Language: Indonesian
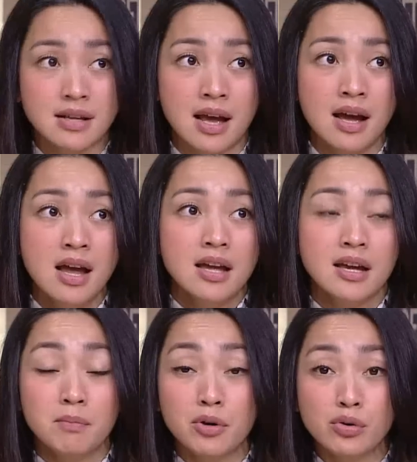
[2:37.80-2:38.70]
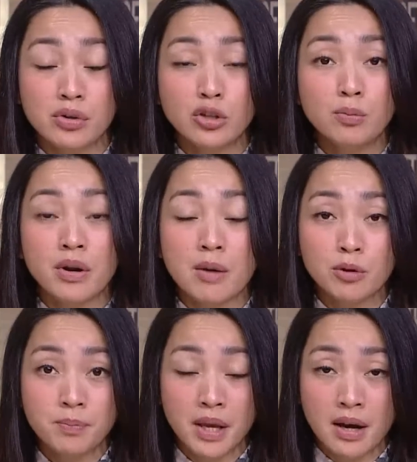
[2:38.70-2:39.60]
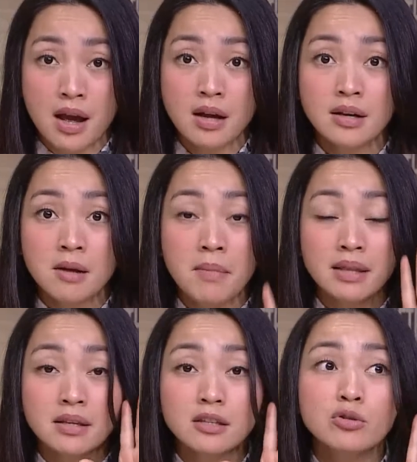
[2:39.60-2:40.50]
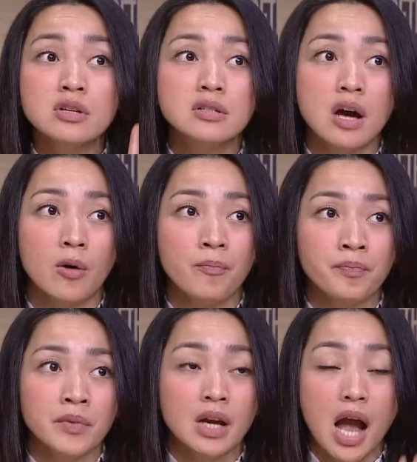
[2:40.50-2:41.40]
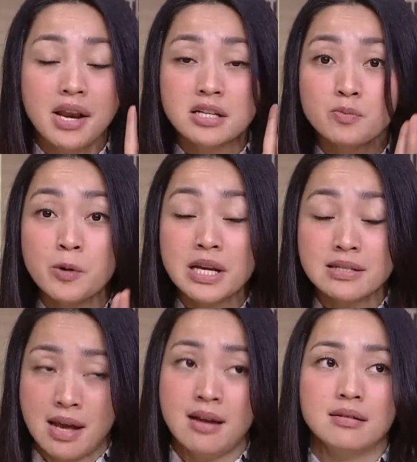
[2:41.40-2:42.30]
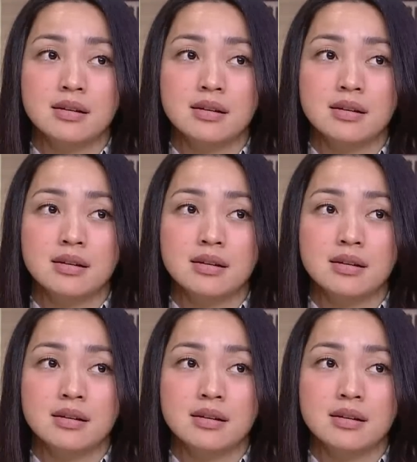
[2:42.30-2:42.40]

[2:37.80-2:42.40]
desa yang penduduknya itu berambut pirang dan matanya itu hijau. Ada sebuah desa